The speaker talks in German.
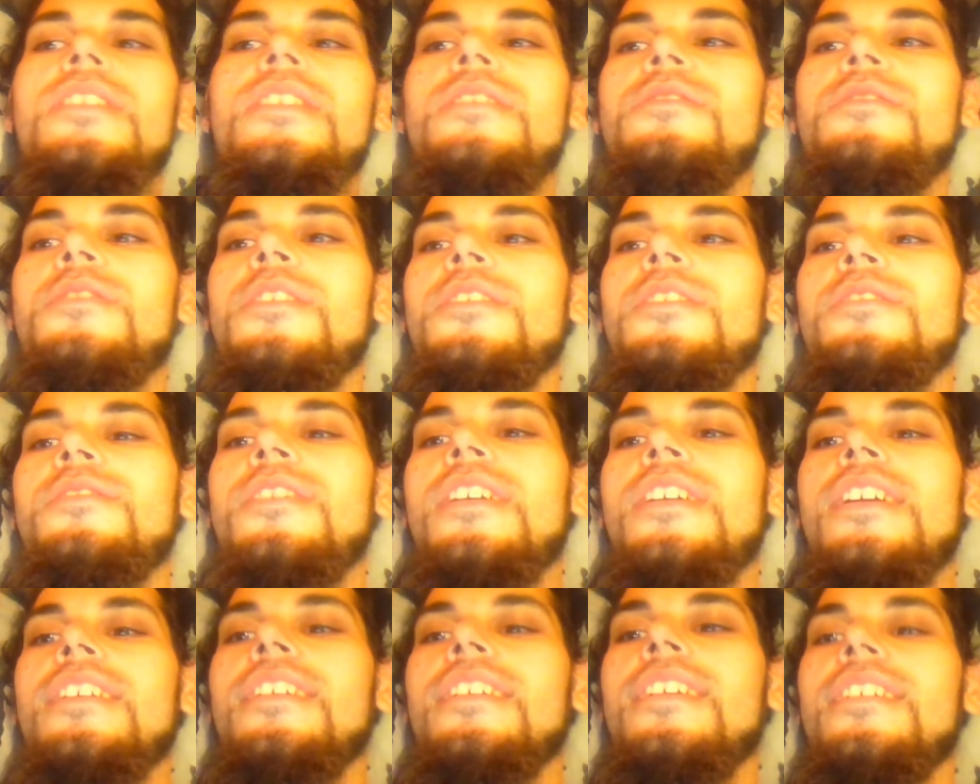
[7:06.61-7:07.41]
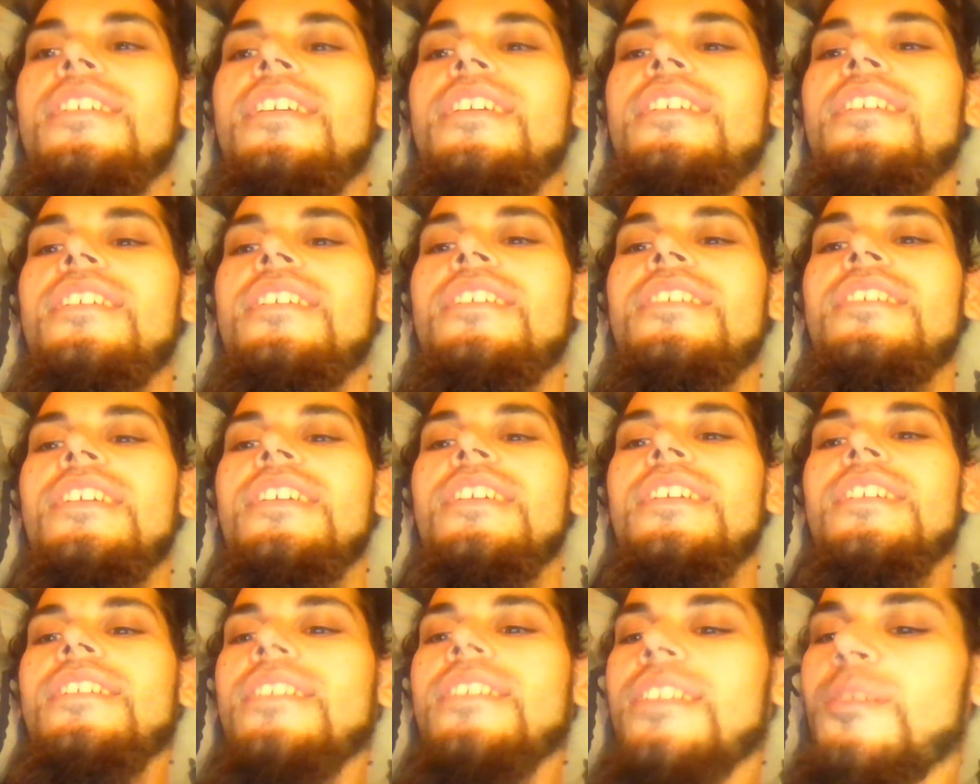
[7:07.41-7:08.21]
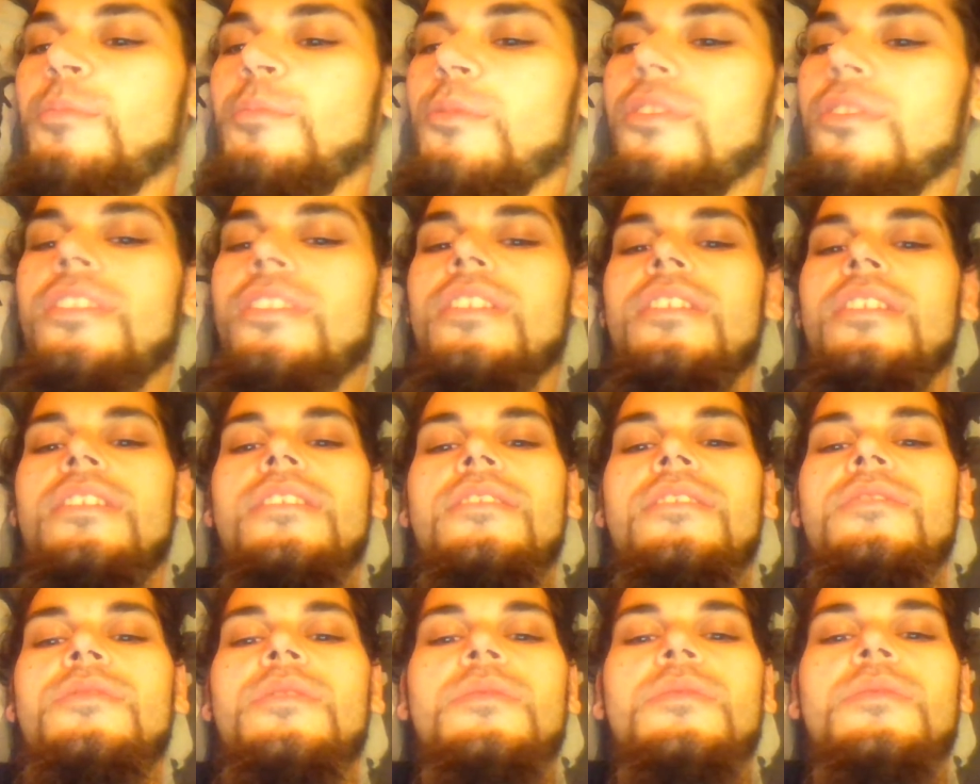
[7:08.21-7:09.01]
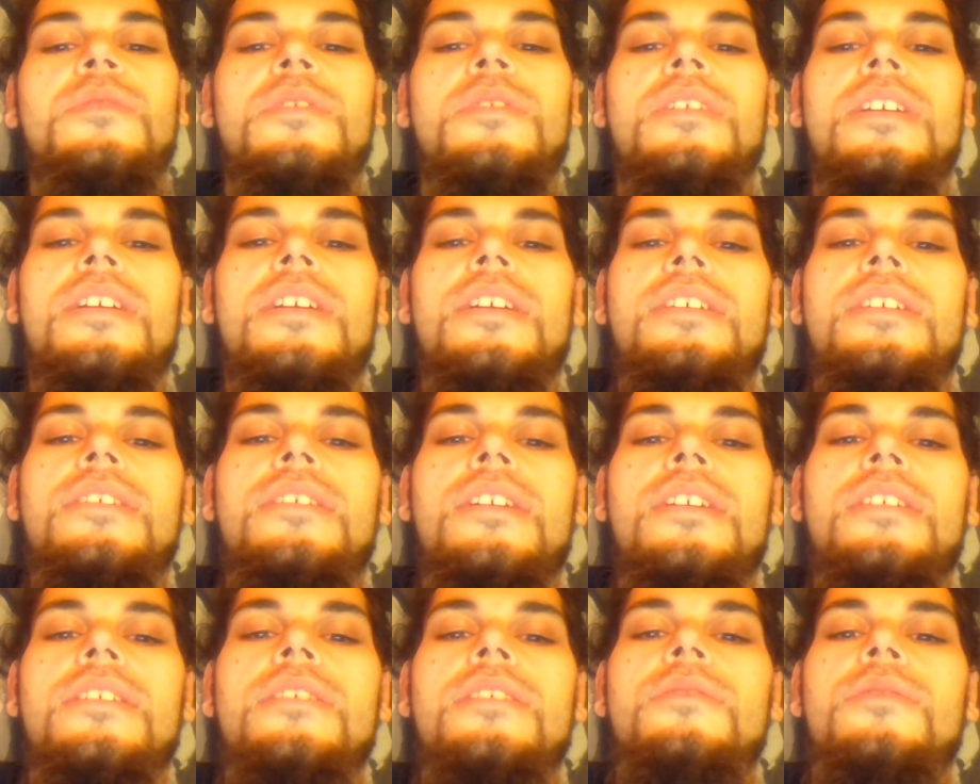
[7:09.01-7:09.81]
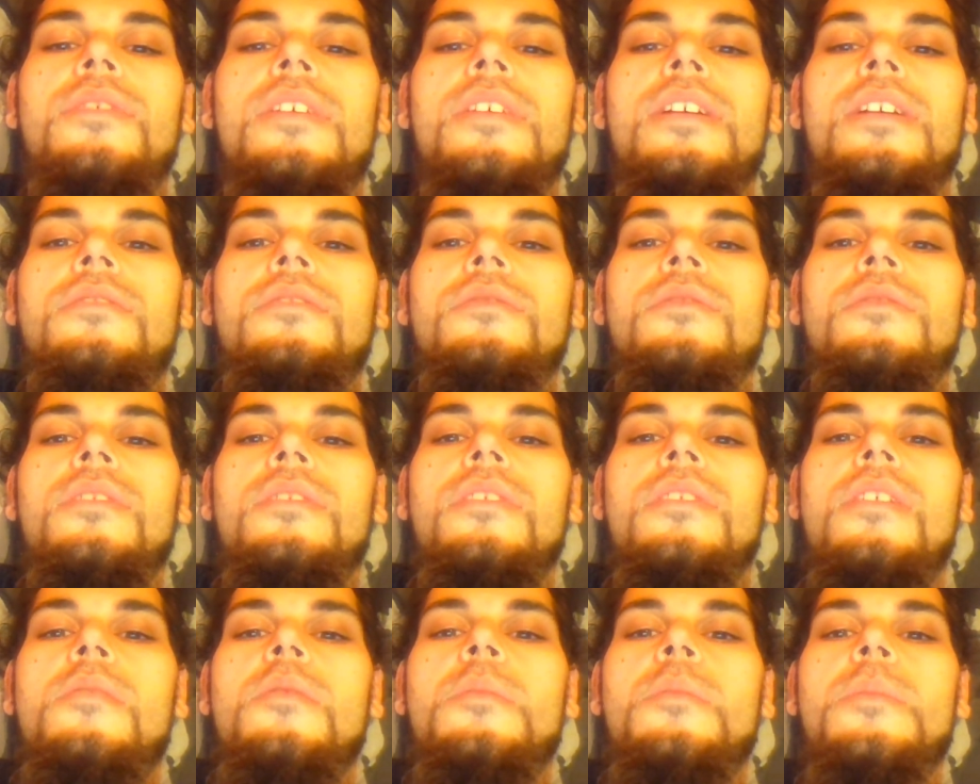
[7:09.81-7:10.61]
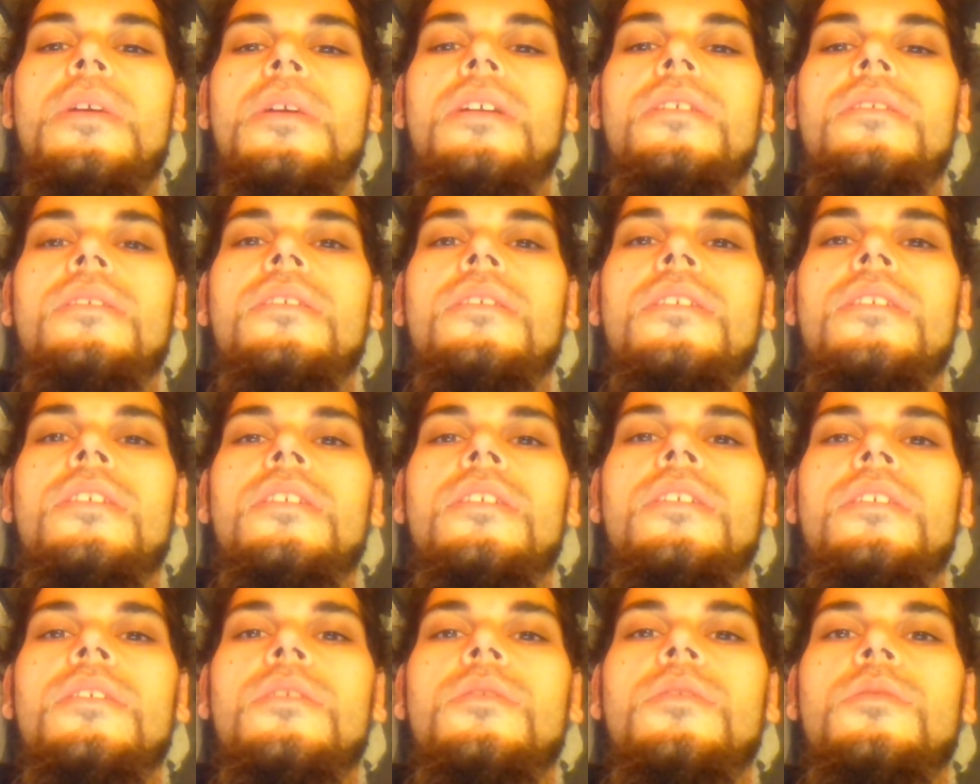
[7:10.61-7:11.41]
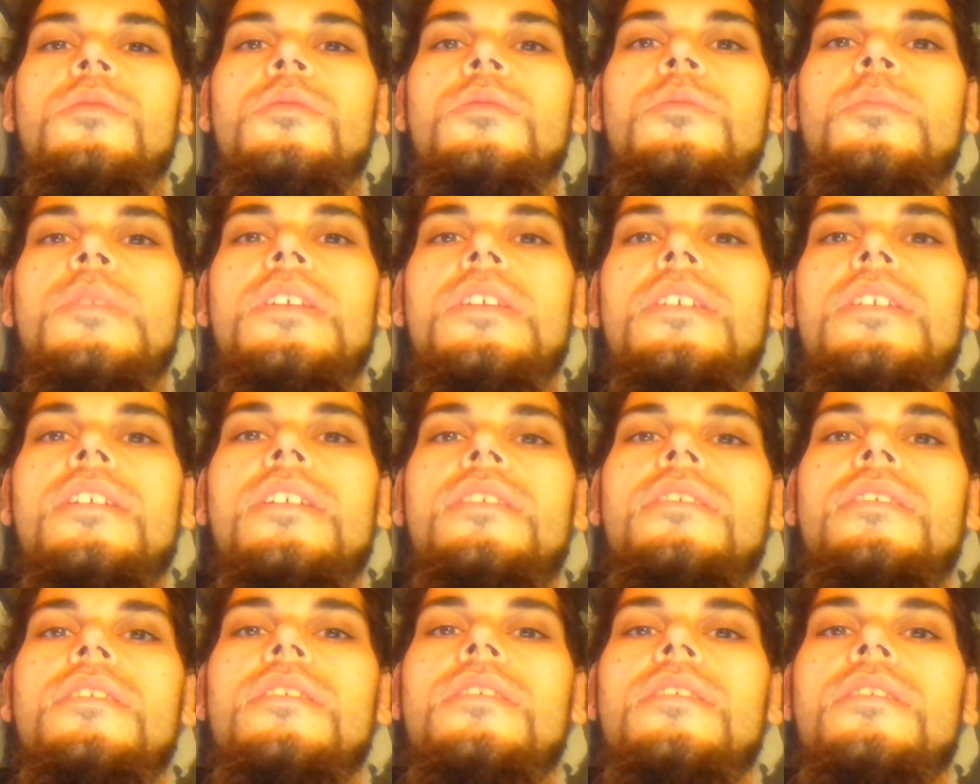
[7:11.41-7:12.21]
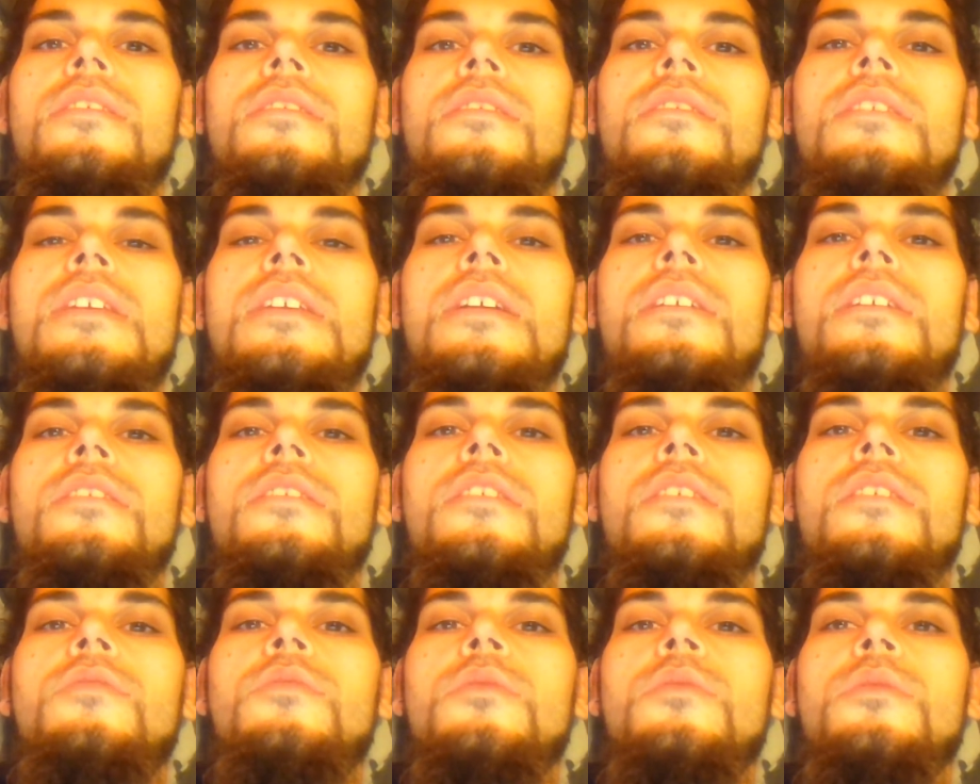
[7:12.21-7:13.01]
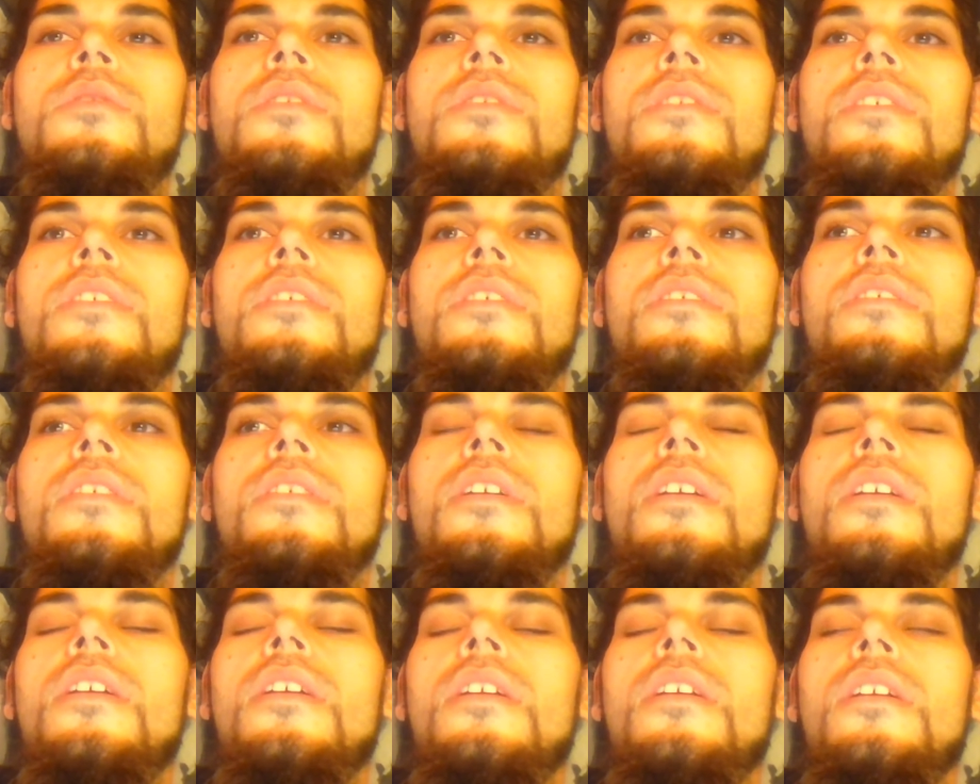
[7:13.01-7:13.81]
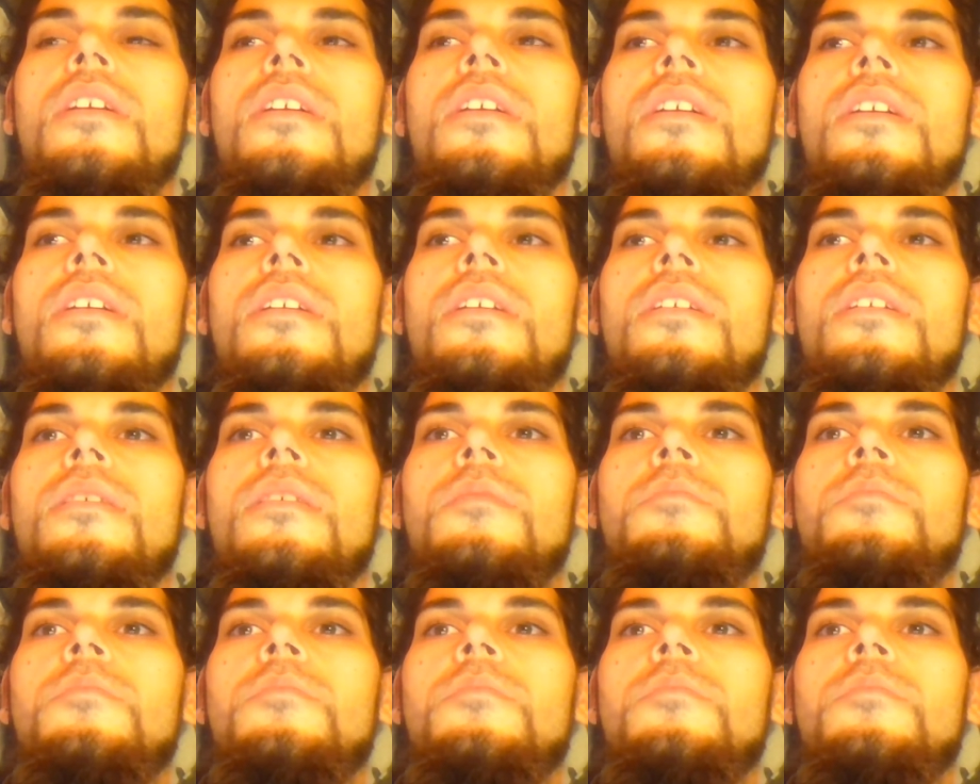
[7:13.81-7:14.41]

Da muss ich halt von vornherein aktiv sein und selber machen und mich geistig nähren, in Anführungszeichen. Ähm, und wenn ich dann aber halt